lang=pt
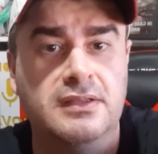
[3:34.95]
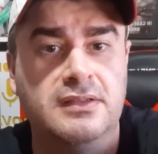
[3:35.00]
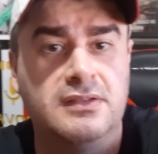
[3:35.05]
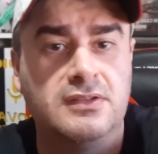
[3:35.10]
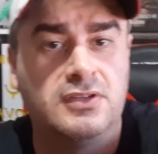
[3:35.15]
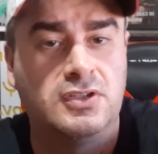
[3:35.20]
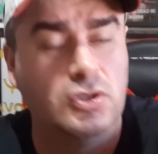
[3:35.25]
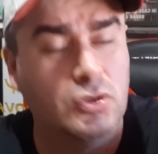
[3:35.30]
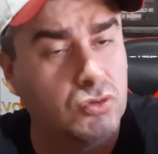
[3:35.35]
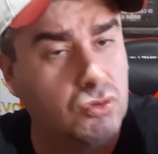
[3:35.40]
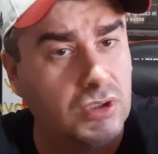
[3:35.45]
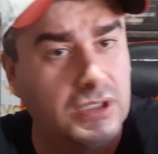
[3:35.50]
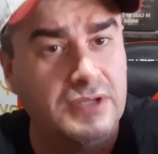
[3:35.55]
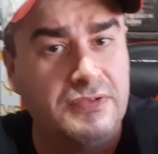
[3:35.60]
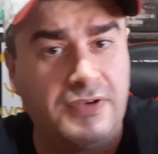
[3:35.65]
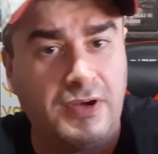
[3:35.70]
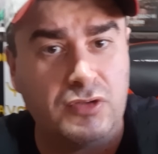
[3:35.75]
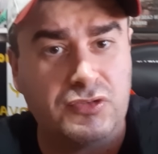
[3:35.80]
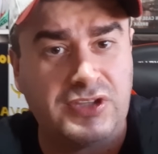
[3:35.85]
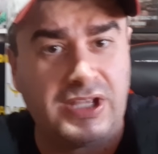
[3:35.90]
Se o
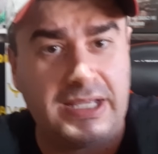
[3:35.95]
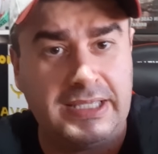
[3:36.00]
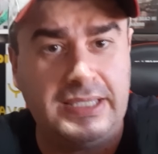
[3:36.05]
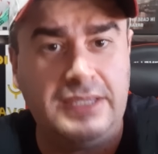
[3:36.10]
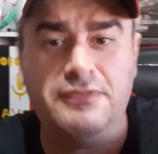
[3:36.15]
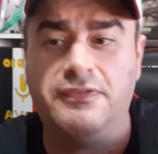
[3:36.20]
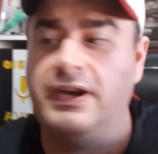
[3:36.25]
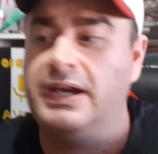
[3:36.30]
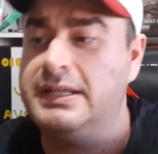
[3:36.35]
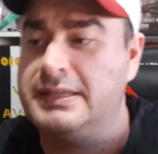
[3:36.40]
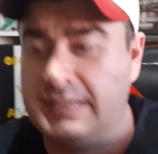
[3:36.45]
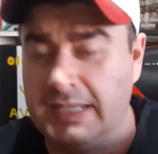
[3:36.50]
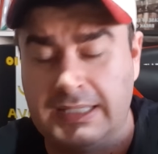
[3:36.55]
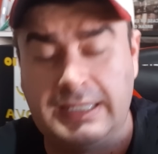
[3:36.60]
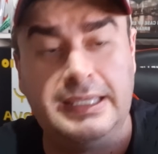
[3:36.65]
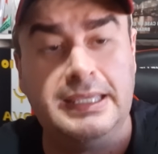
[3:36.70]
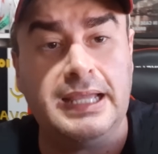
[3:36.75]
Dorival sair, vai ter que